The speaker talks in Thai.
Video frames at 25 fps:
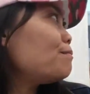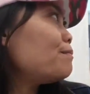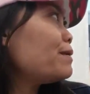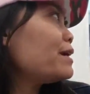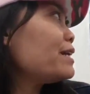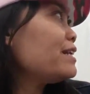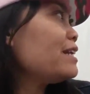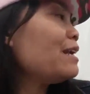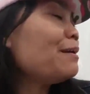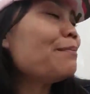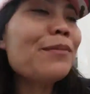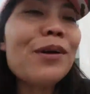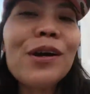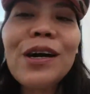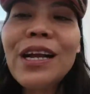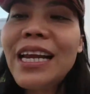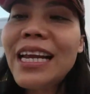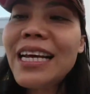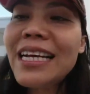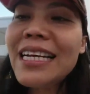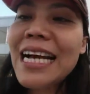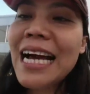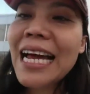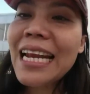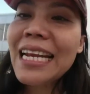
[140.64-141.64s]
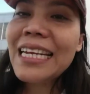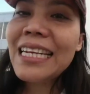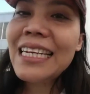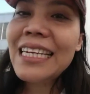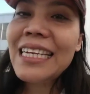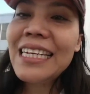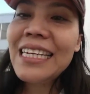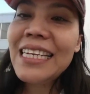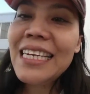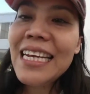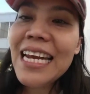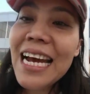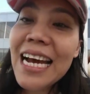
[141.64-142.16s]
ไปยิมก่อนละกัน
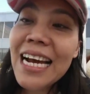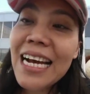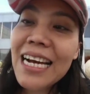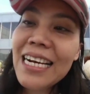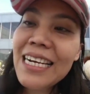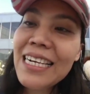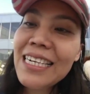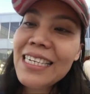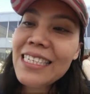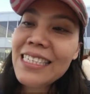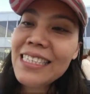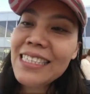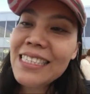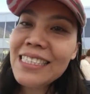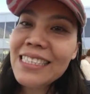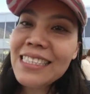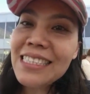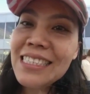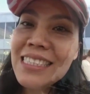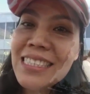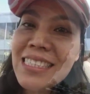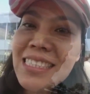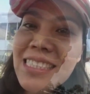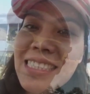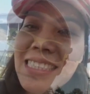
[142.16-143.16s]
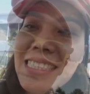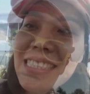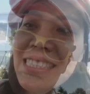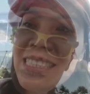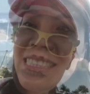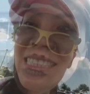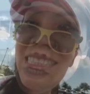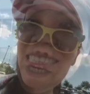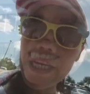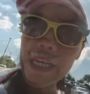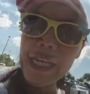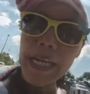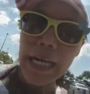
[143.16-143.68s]
เนะต
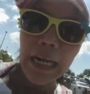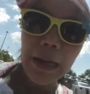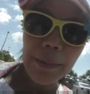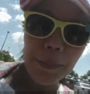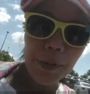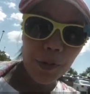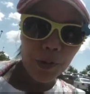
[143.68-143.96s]
อนนี้นะคะ